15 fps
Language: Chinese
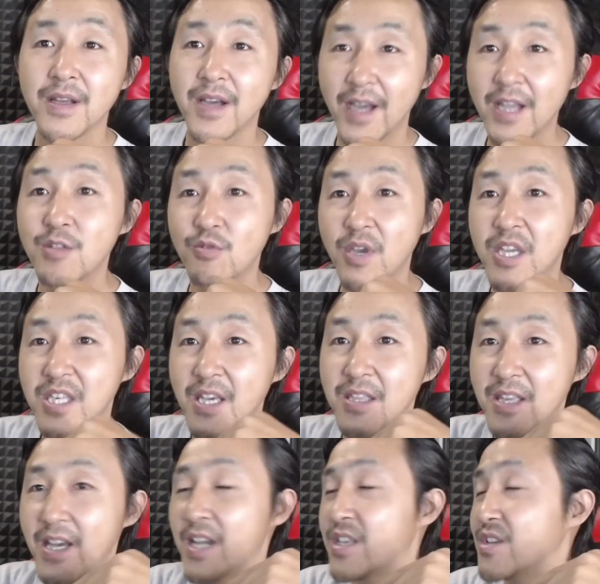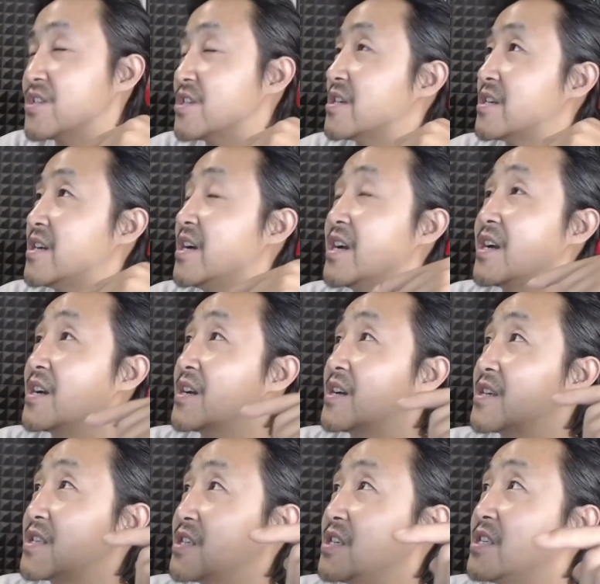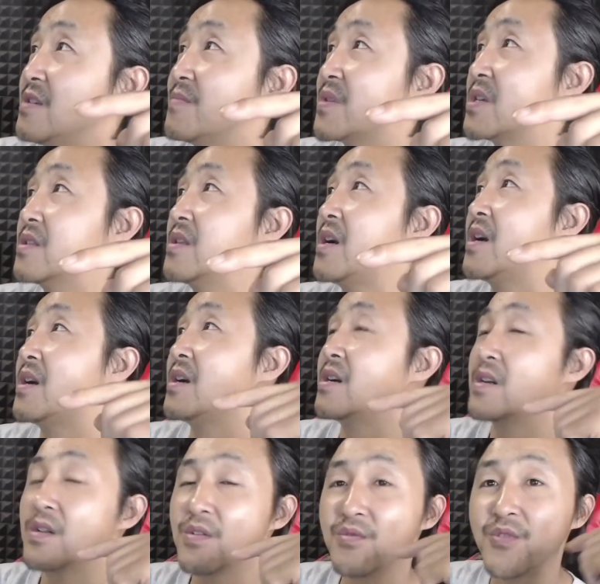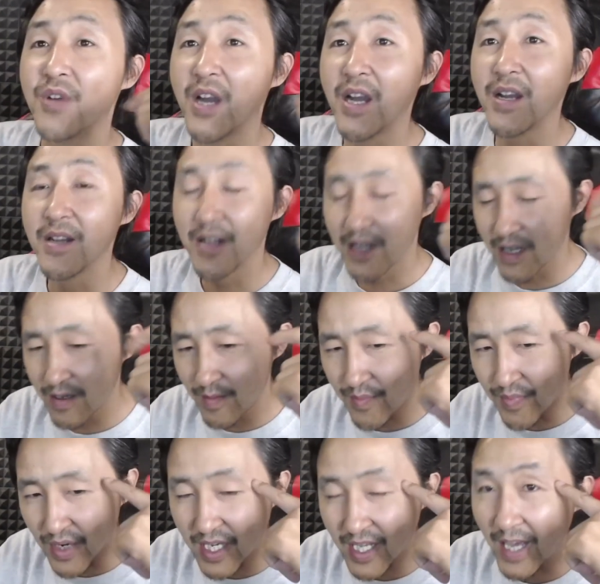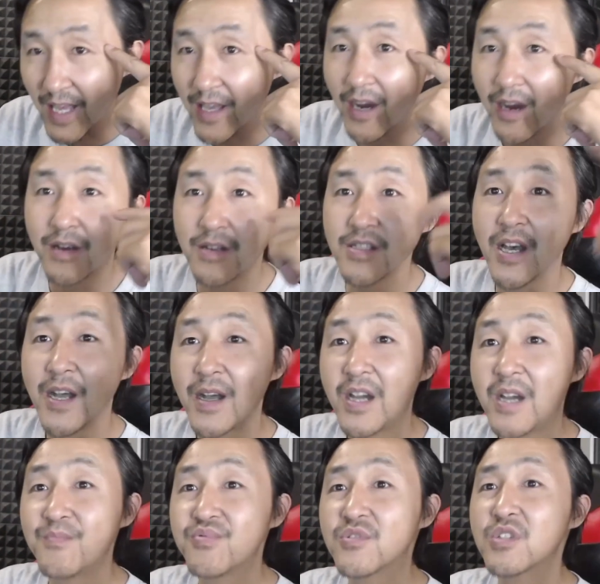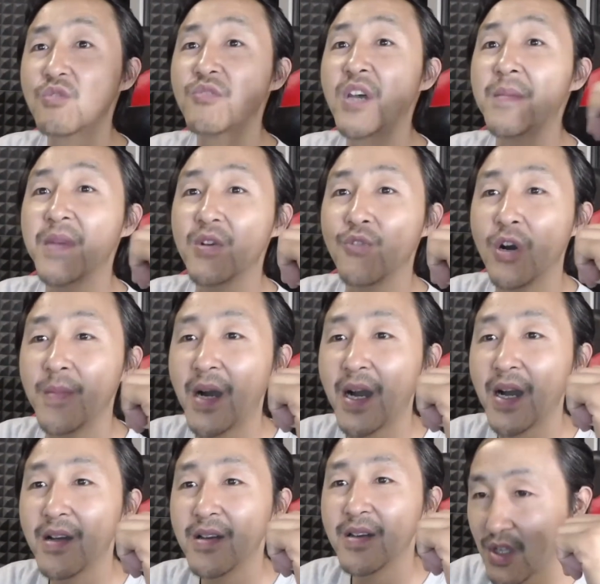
啊，对，现在就是习近平的女儿跟薄熙来的儿子啊，不是都在美国吗？